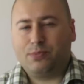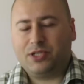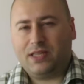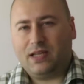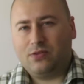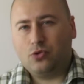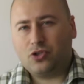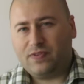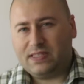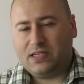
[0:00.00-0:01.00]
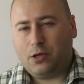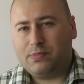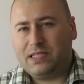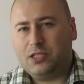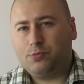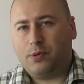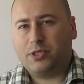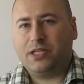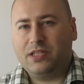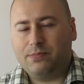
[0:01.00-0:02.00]
posiada dużo więcej opcji niż
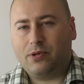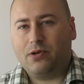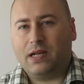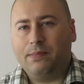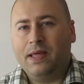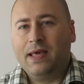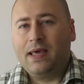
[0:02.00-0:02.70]
poprzedni program,